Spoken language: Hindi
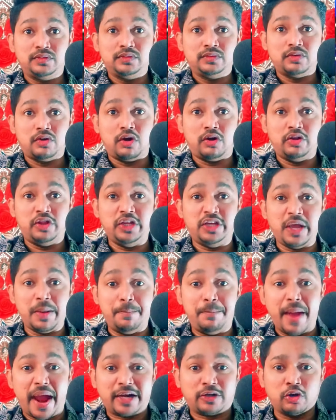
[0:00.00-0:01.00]
और देखिए
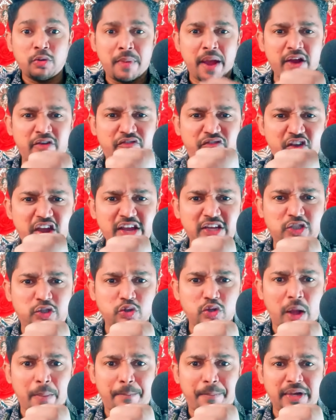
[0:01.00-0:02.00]
बैक टू बैक फेस टू
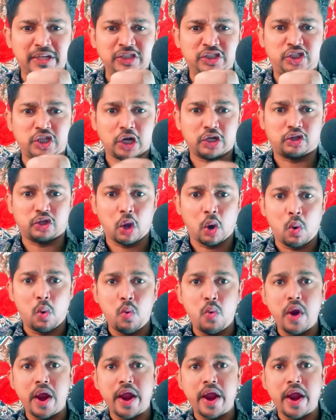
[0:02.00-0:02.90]
द पंच चढ़ते हुए